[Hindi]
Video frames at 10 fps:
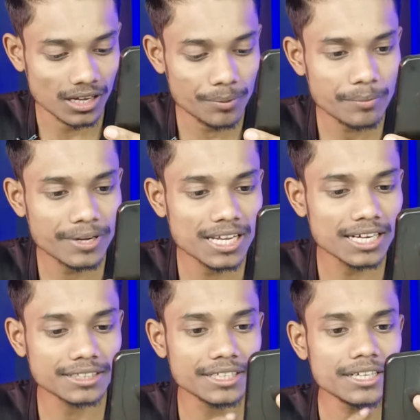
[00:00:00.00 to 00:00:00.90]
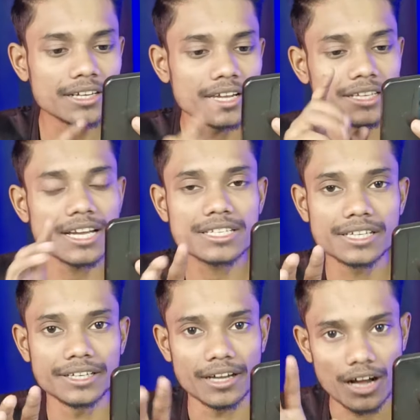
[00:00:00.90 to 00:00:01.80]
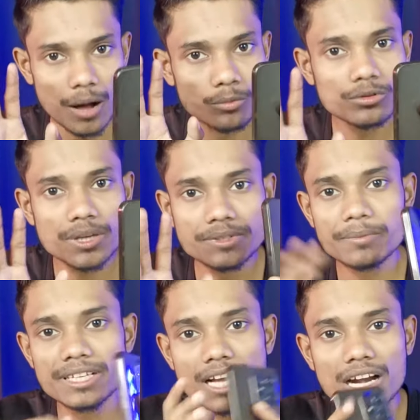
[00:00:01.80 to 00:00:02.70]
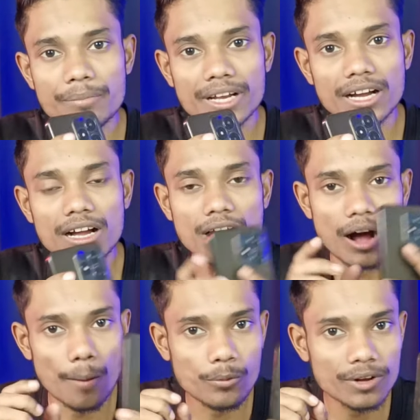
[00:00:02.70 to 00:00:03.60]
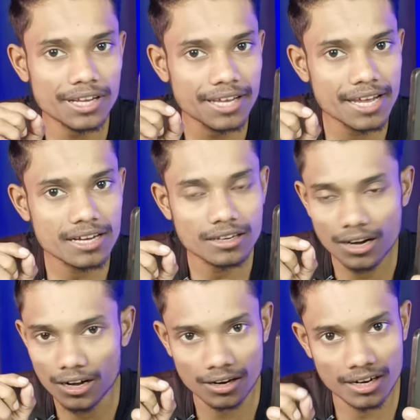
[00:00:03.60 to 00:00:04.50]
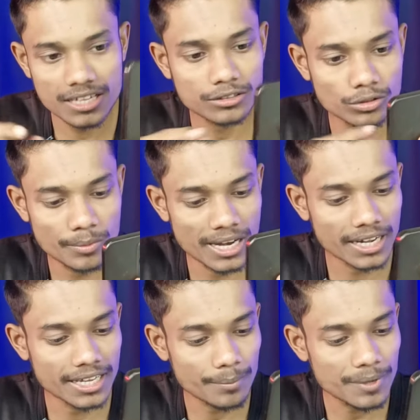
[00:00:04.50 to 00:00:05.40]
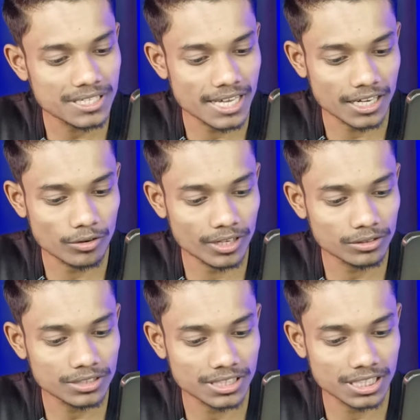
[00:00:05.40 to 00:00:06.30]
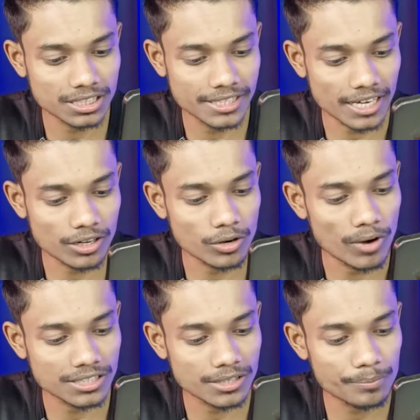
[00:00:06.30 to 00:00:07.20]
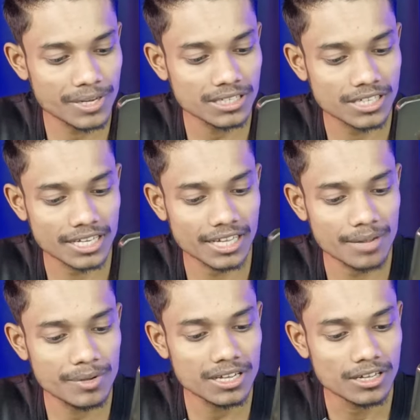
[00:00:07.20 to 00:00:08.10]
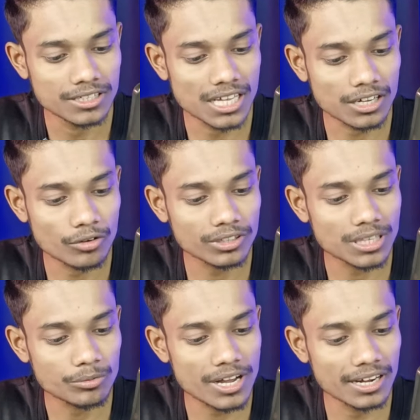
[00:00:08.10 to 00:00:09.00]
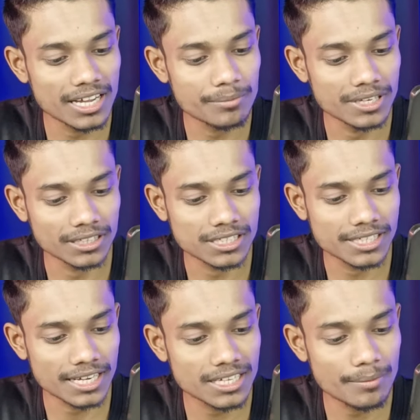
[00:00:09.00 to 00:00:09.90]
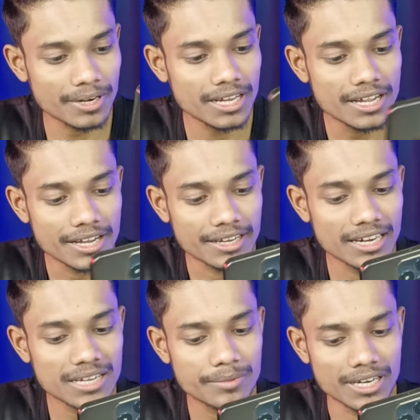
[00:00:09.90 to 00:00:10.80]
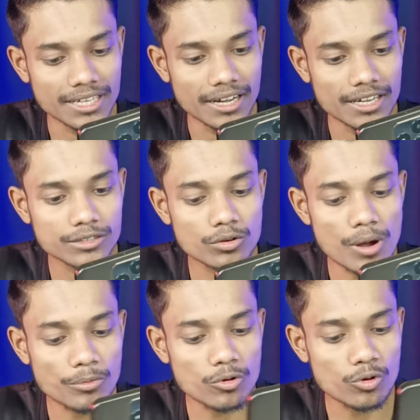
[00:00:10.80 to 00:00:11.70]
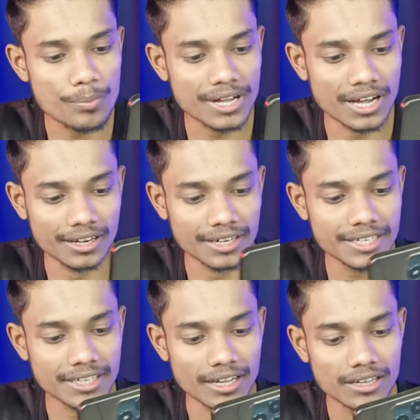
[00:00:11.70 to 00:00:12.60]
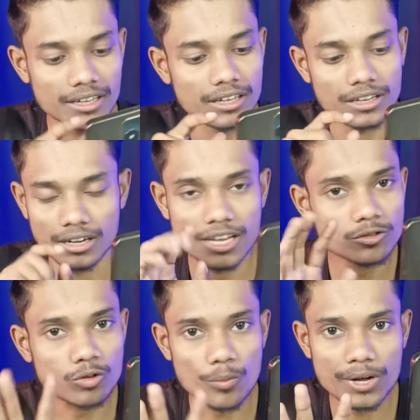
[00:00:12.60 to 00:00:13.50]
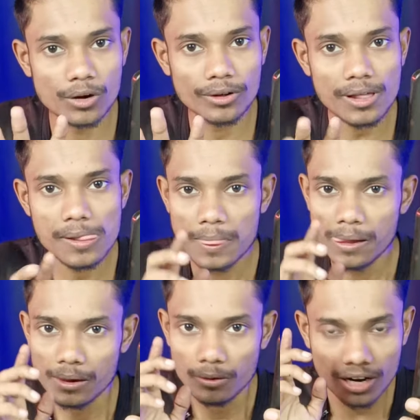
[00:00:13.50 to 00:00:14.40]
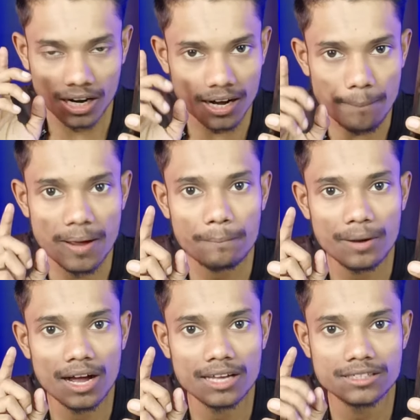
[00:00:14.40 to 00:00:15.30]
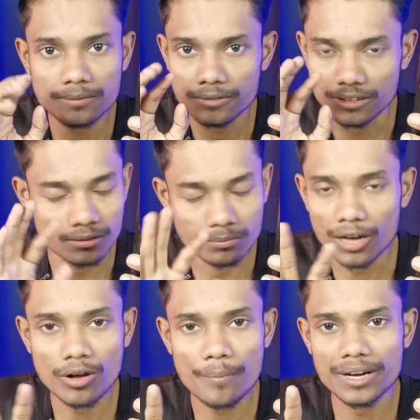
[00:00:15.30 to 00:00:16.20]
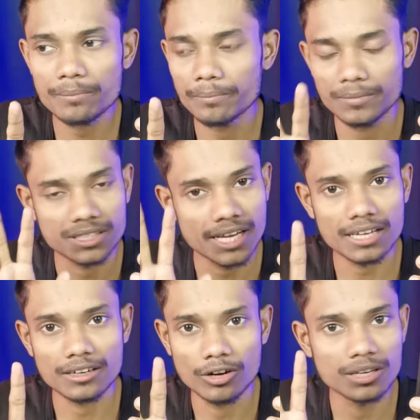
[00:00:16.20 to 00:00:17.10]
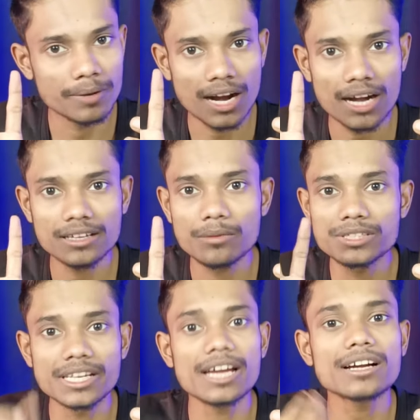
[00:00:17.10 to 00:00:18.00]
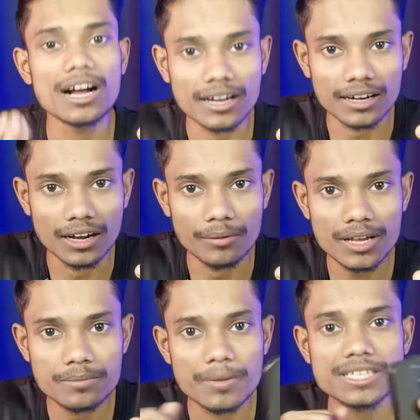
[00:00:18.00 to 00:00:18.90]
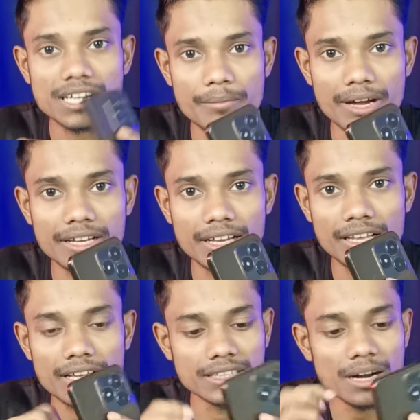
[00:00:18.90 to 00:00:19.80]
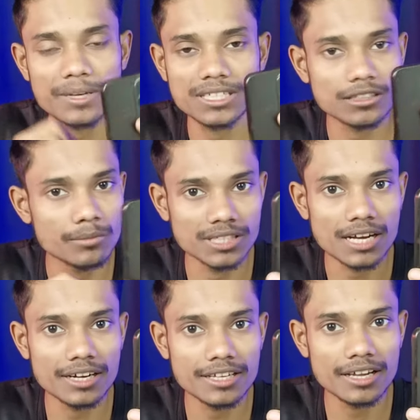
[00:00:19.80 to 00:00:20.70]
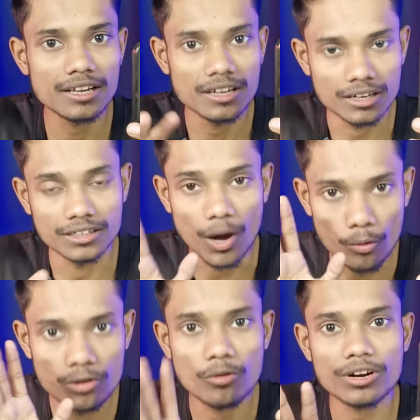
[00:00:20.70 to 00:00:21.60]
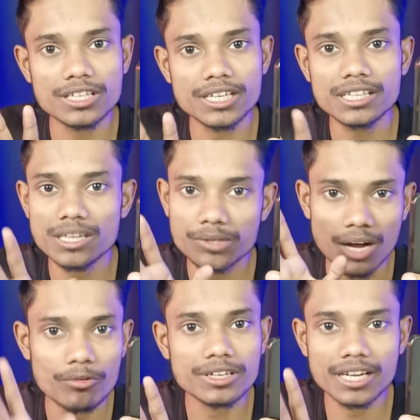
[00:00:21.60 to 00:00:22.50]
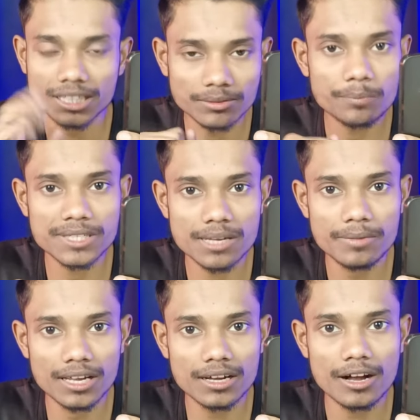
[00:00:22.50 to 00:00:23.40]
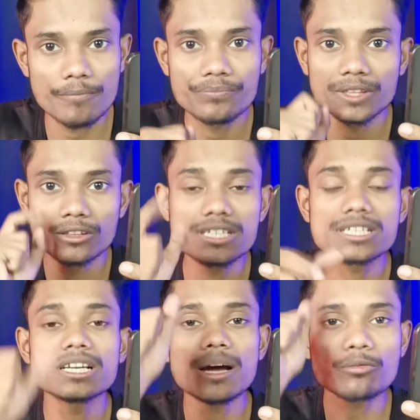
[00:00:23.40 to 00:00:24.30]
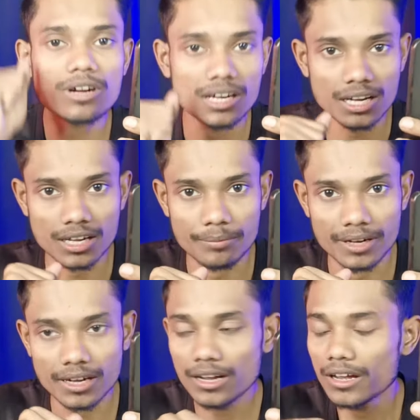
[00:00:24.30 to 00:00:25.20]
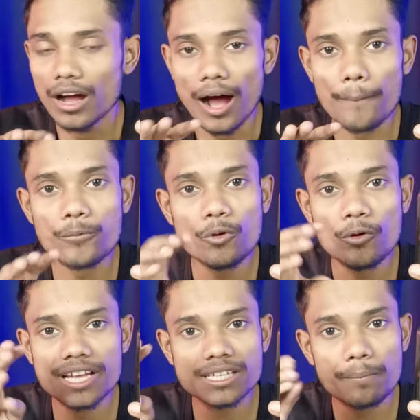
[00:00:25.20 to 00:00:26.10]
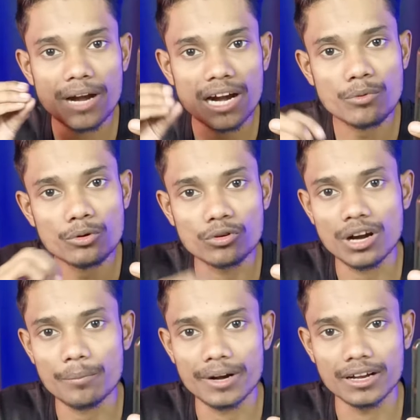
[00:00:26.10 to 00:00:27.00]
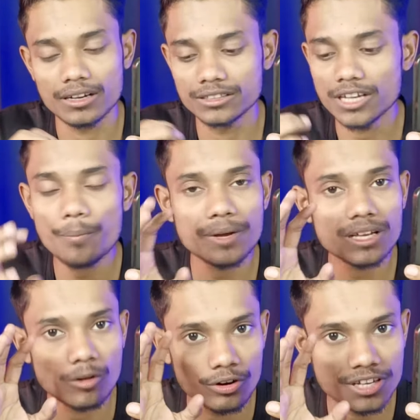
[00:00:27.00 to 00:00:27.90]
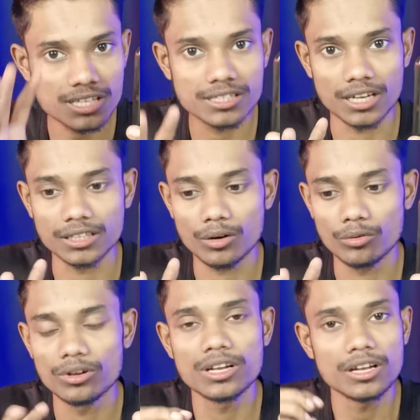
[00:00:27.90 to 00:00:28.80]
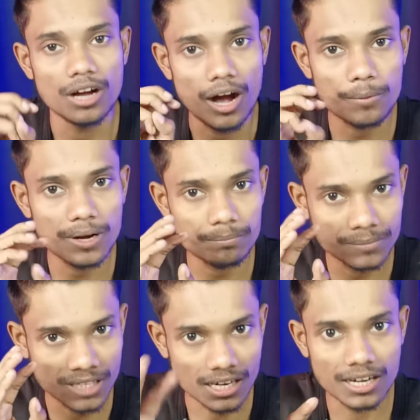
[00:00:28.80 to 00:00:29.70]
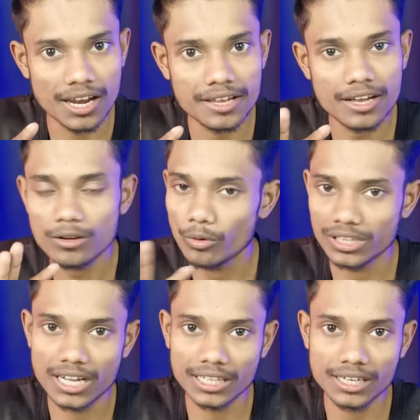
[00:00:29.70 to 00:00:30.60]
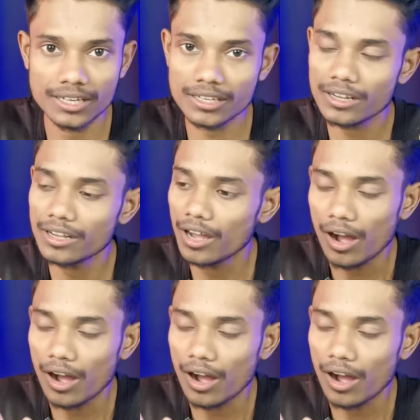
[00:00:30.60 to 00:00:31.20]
रेफर पे क्लिक करते हैं क्या सीन है आपको सबसे पहले क्या करना पड़ेगा आपको एक लिंक तो मिलेगा यहाँ पे शेयर करोगे तो जैसे शेयर करोगे व्हाट्सअप पे चाहे कहीं भी शेयर करोगे तो आपको एक लिंक मिल जाएगा किया मैंने ये लिंक मिल गया इसको आपको कॉपी करना है ठीक है लिंक कॉपी करोगे और अगर आपके पास मान लो आपने शेयर के लिंक बना लिया अब शेयर कहाँ करना भाई पैसे कमाने के लिए इतना पैसा तो मजाक नहीं है डाउनलोड होना चाहिए जब डाउनलोड करें तब तक तो पैसा मिलेगा इसके लिए आपको करना क्या पड़ेगा आपको ऐसा प्लेटफॉर्म ढूंढना पड़ेगा जहाँ पे ऑडियंस ज़्यादा हो आपका चैनल नहीं है कोई दिक्कत नहीं है